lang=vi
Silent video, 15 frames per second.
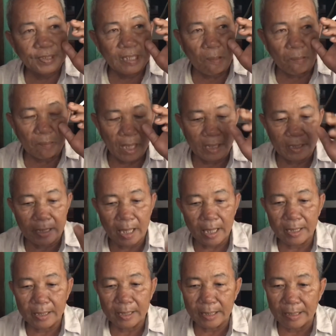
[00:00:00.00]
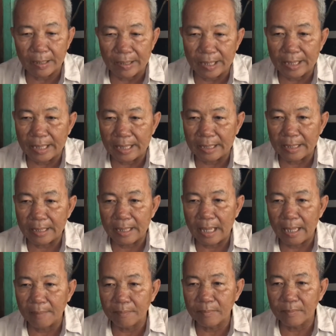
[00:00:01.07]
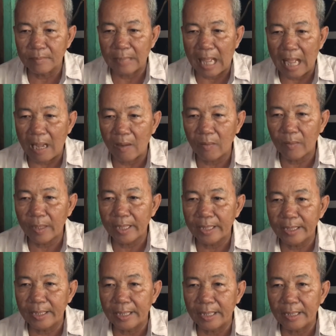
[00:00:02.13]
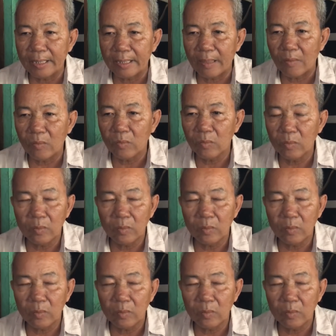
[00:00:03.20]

chống lên tới cái rồi là nó đem gạo mấy gì nấu